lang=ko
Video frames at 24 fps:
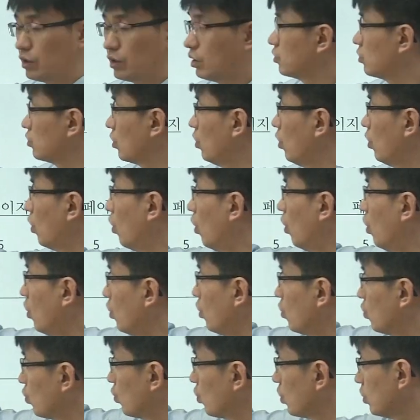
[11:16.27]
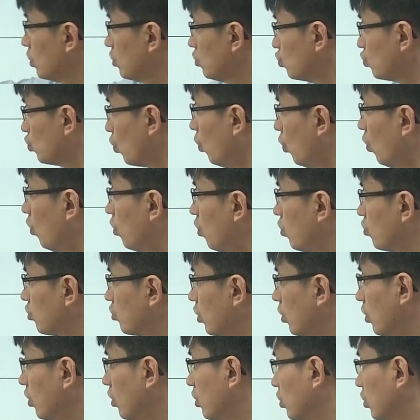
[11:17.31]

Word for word: 그래서 여기는 용어고요.